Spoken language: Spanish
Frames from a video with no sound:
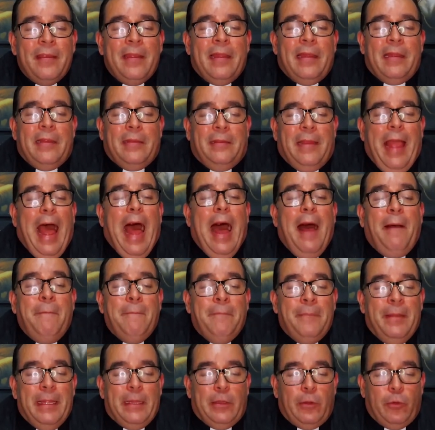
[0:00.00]

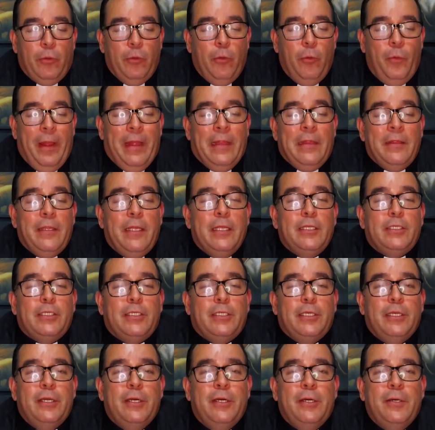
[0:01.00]
Dame tu
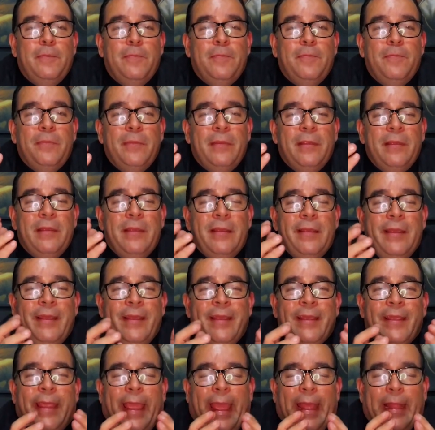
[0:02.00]
bendición
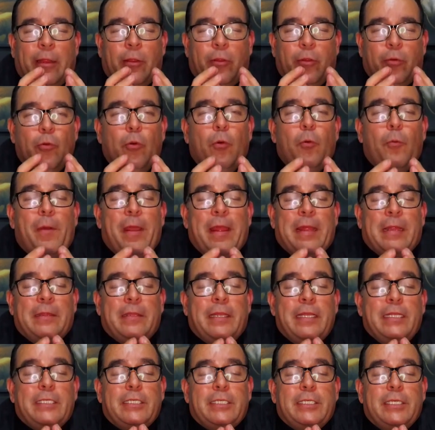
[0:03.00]
que tu
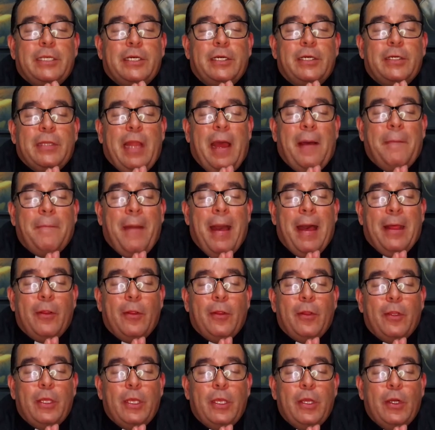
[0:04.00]
bendición,
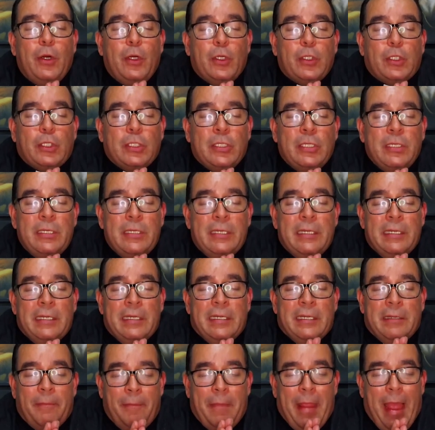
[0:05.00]
amado Dios,
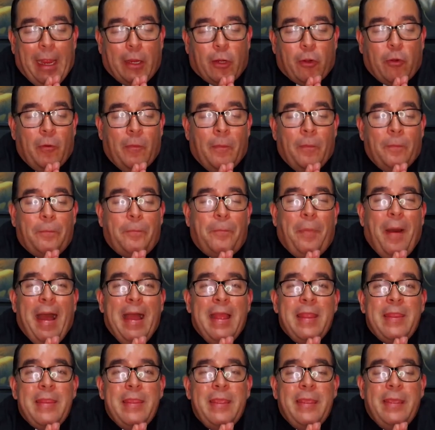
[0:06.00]
me
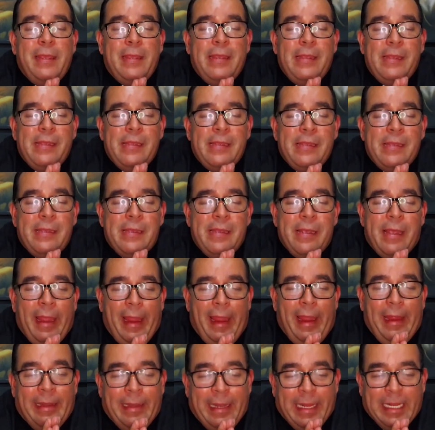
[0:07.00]
acompañe
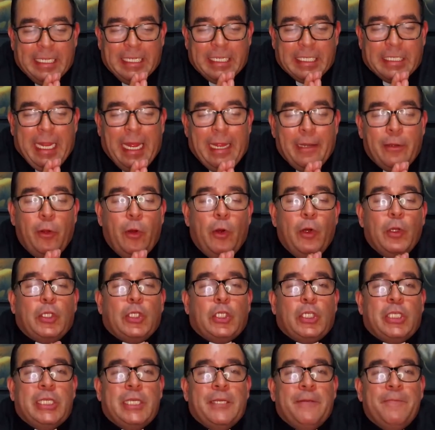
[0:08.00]
en esta
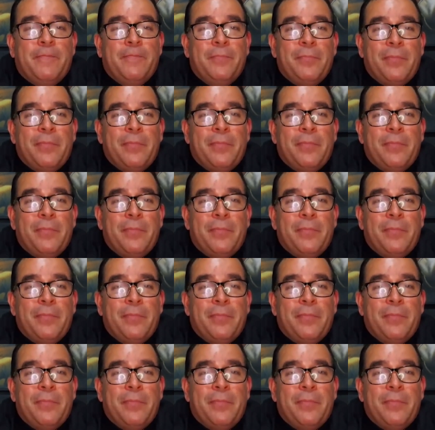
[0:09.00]
noche,